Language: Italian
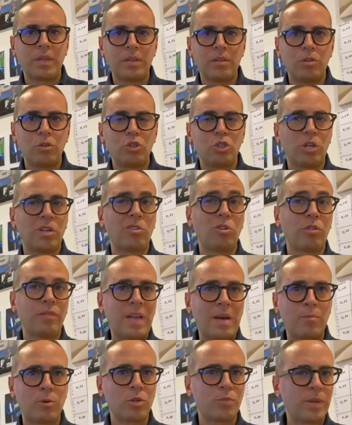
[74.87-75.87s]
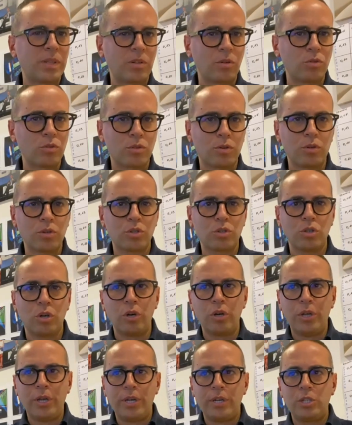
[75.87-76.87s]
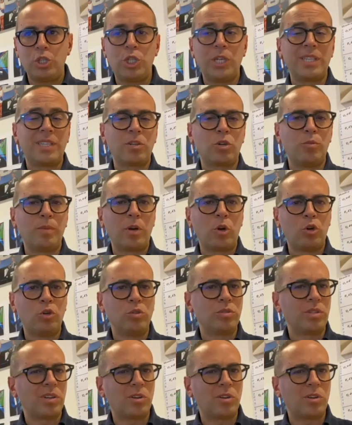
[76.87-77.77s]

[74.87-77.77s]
non ci ritroviamo rispetto allo scorso gente come Conte,